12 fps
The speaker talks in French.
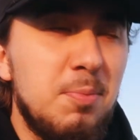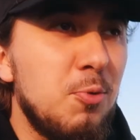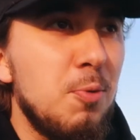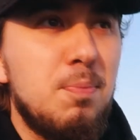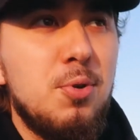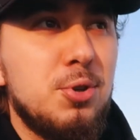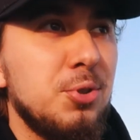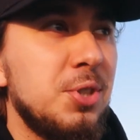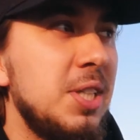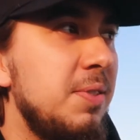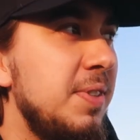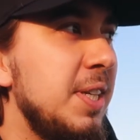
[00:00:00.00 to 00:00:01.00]
qu'on peut
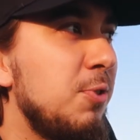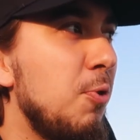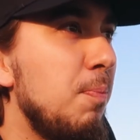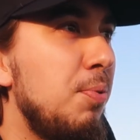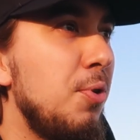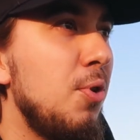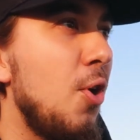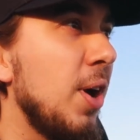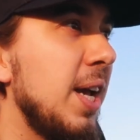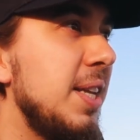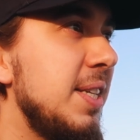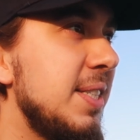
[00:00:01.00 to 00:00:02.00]
changer de vie, qu'on peut
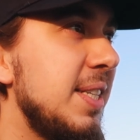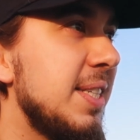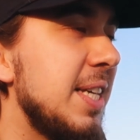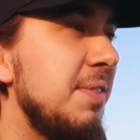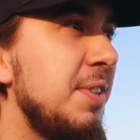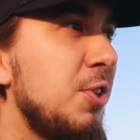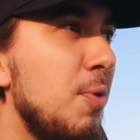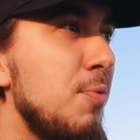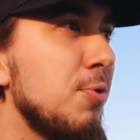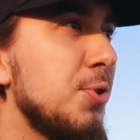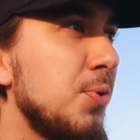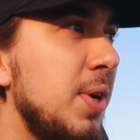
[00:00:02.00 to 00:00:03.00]
organiser sa vie comme
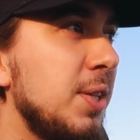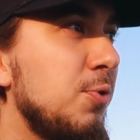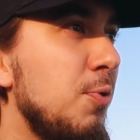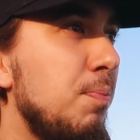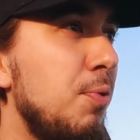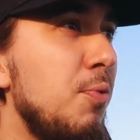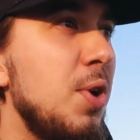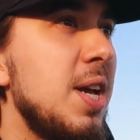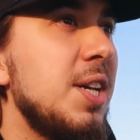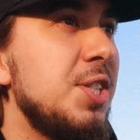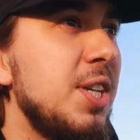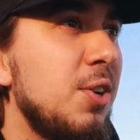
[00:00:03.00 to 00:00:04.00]
on le souhaite, qu'on peut
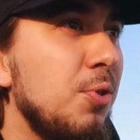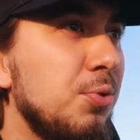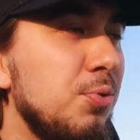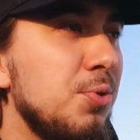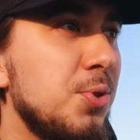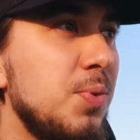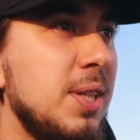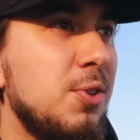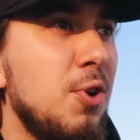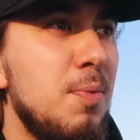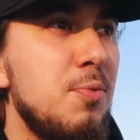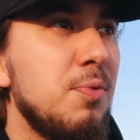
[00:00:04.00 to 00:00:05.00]
voyager quand on le souhaite,
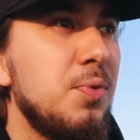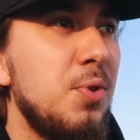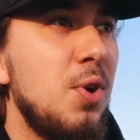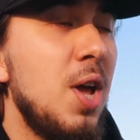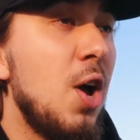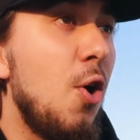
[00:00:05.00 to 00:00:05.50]
comme on veut,